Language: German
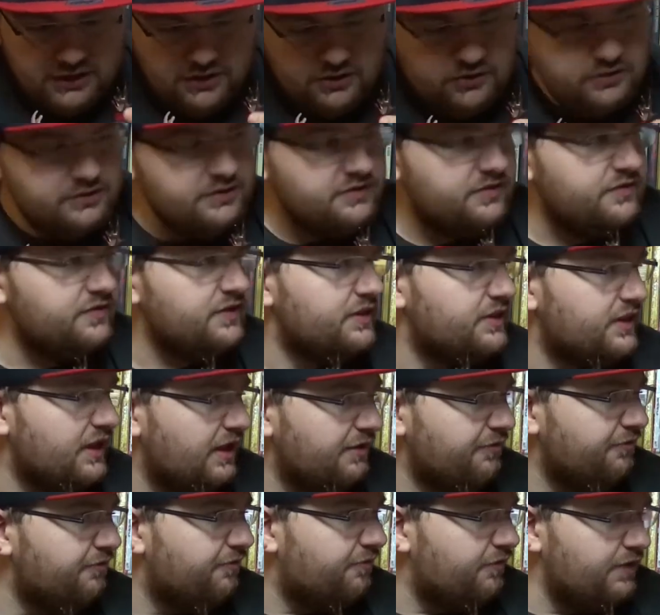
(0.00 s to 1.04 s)
Und es ist ja
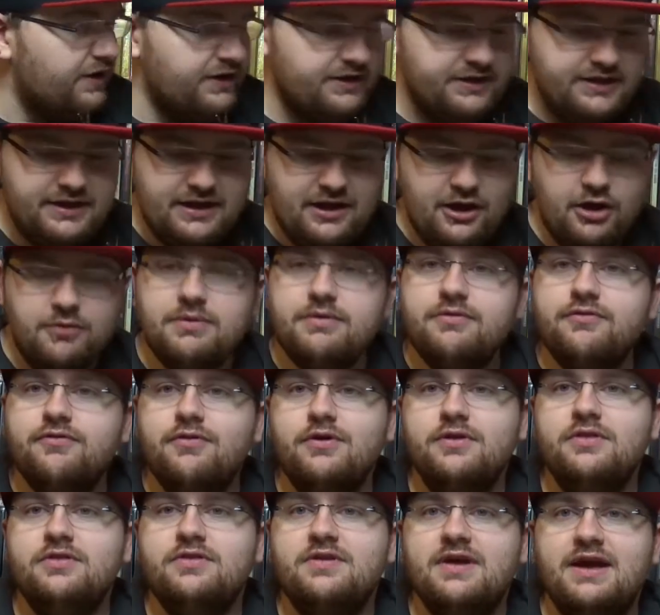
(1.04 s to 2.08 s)
der Freddy, glaube ich,
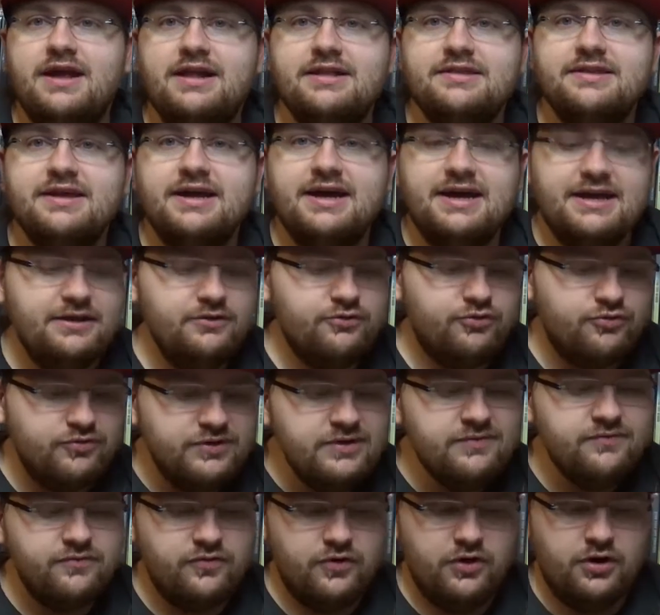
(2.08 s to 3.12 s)
von Teil 3,
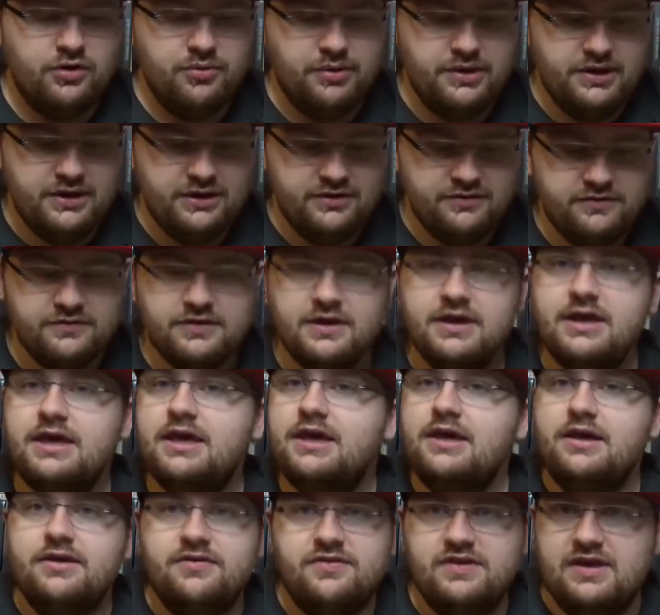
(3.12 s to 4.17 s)
Dream Warriors.
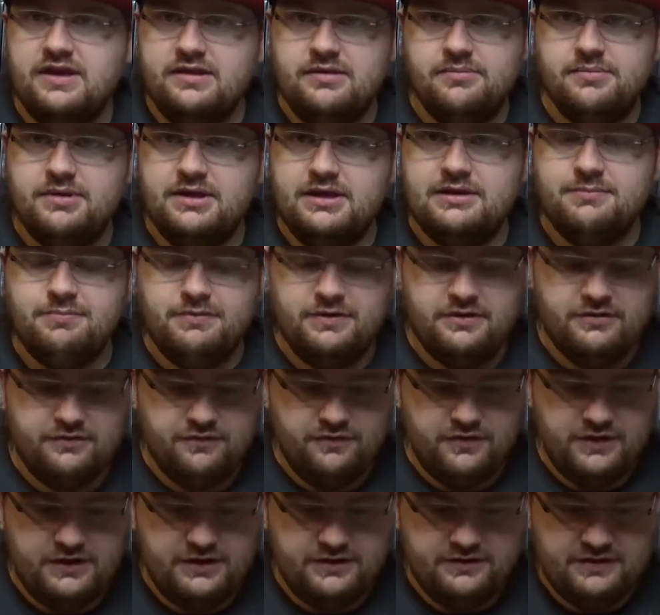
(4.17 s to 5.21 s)
Ist ja einer meiner
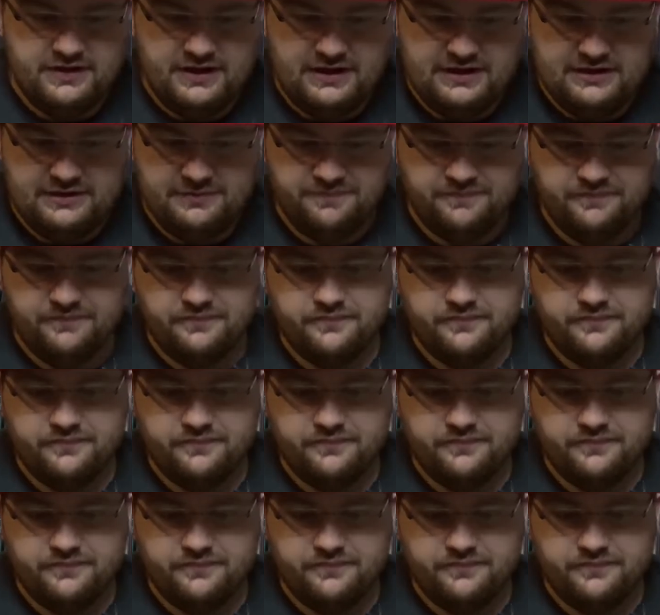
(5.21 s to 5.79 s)
Lieblings-Freddy-Teile.